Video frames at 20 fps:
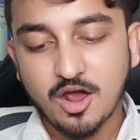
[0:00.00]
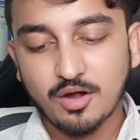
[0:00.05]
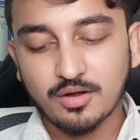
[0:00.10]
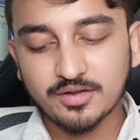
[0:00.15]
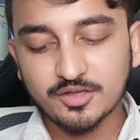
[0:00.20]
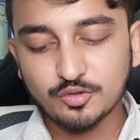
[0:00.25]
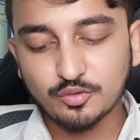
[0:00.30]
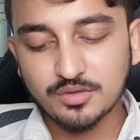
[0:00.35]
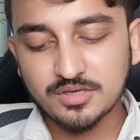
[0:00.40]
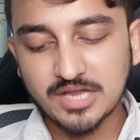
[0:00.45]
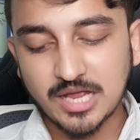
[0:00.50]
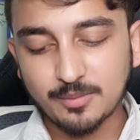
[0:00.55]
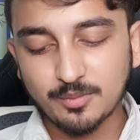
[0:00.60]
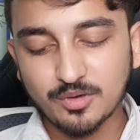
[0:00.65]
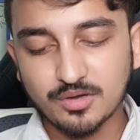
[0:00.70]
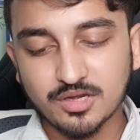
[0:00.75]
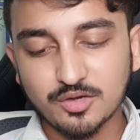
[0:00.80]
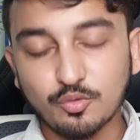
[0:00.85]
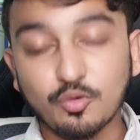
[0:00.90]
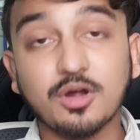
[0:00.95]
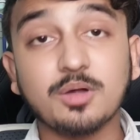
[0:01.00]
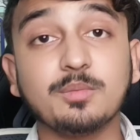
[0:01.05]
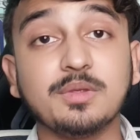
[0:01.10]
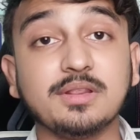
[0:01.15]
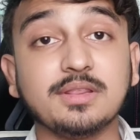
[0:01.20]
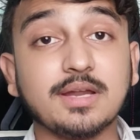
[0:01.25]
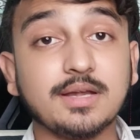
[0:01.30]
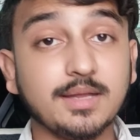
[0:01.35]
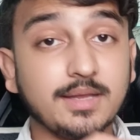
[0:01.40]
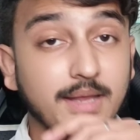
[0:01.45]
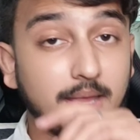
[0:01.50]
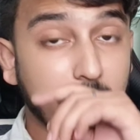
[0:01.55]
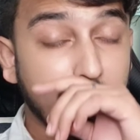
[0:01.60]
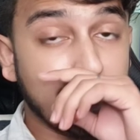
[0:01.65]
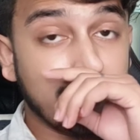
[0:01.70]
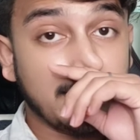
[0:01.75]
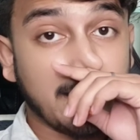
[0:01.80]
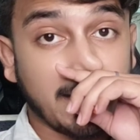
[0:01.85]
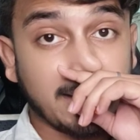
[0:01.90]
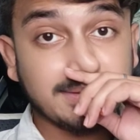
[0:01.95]
अगर देखो यहाँ पे रिवॉर्ड मिलता है ठीक है
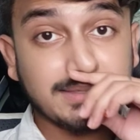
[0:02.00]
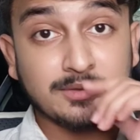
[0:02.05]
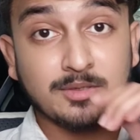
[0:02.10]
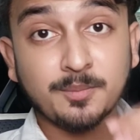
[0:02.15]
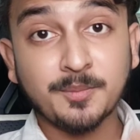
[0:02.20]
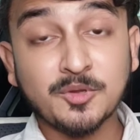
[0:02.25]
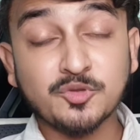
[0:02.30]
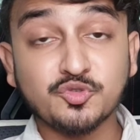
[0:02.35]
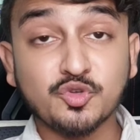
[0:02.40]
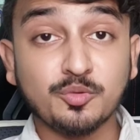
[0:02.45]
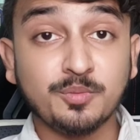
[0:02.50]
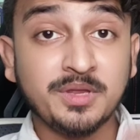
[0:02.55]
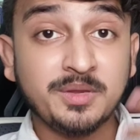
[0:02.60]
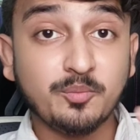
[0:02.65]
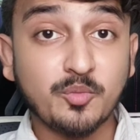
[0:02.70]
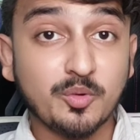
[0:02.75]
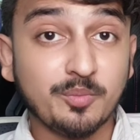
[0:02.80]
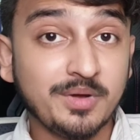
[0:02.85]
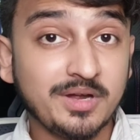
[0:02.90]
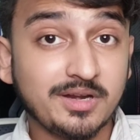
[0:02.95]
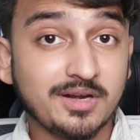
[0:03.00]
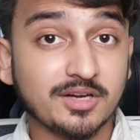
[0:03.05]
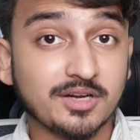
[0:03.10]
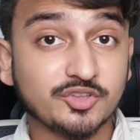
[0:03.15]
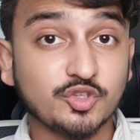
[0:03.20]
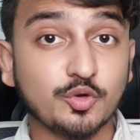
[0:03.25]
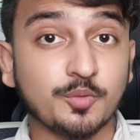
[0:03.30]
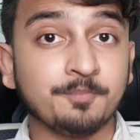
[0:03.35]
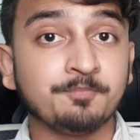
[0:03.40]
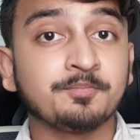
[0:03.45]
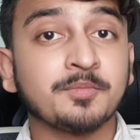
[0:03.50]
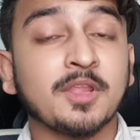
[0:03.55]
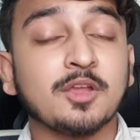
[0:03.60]
यहाँ से जब जो भी मूवमेंट करते हो